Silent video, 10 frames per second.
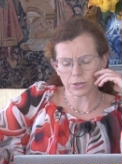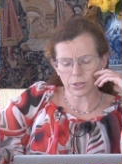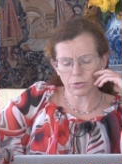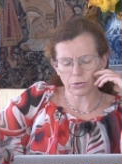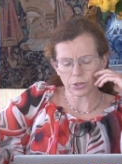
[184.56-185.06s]

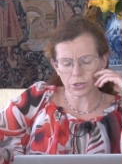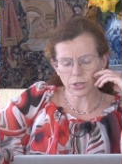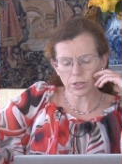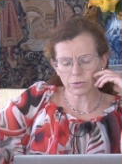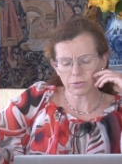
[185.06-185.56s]
Соединенных
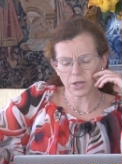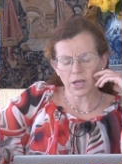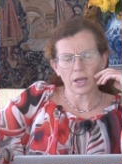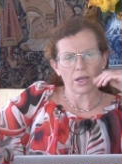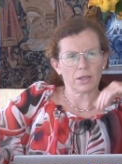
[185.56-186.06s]
Штатов,
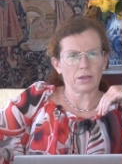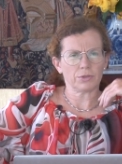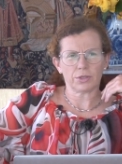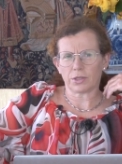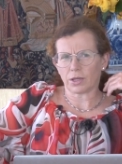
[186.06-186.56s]
и нам
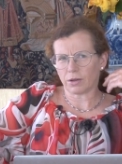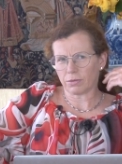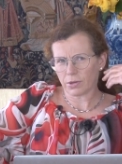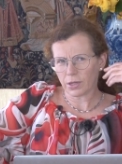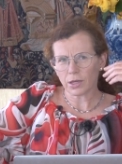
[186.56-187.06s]
всегда
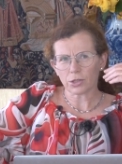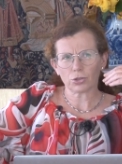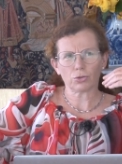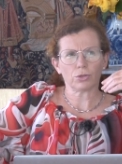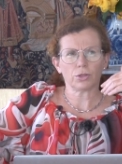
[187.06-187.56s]
говорили,
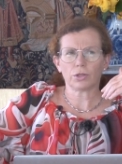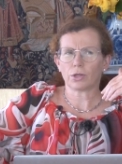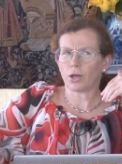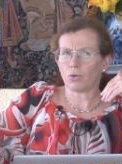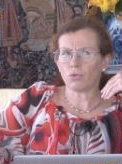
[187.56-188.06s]
что это
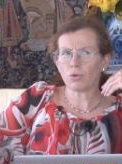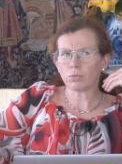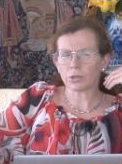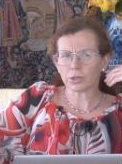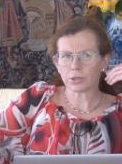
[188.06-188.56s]
такая
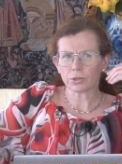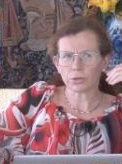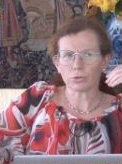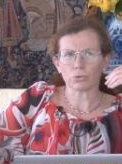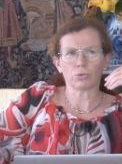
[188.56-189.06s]
область,
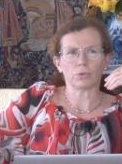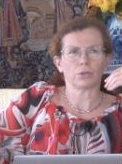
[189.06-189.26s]
ну,